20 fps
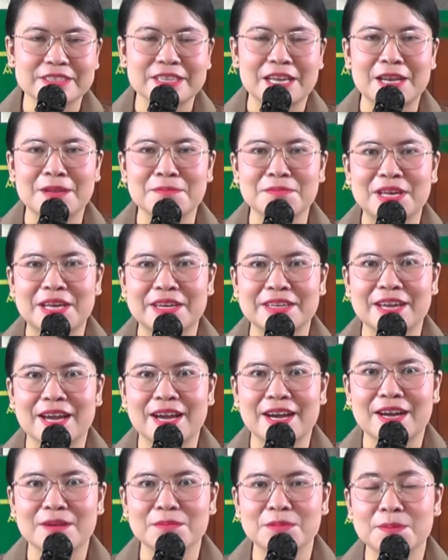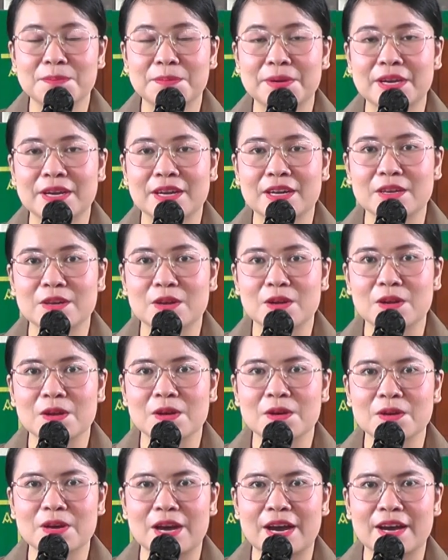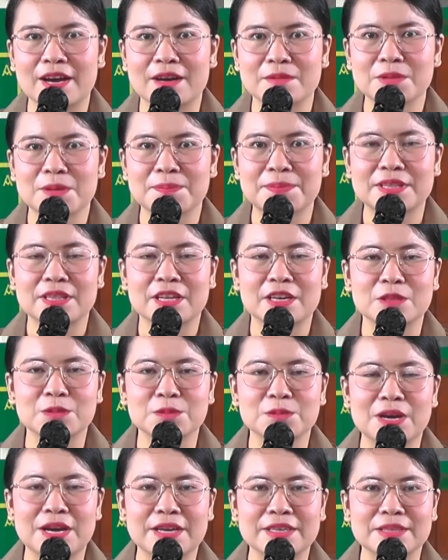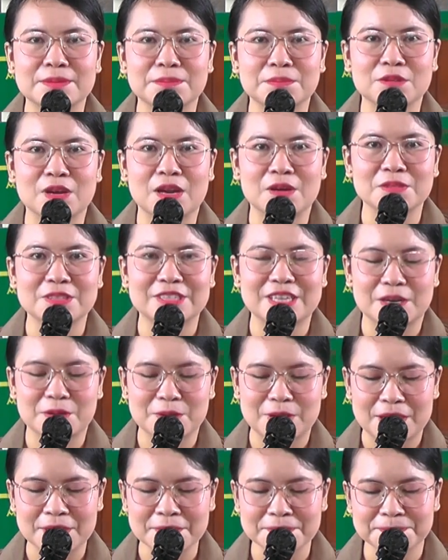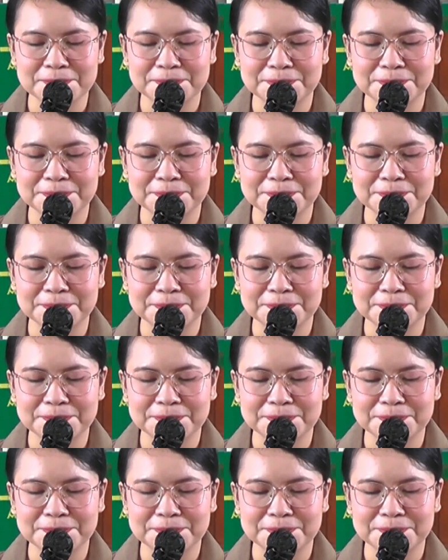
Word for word: salam dari HKBP Kernolong, HKBP tertua di Pulau Jawa.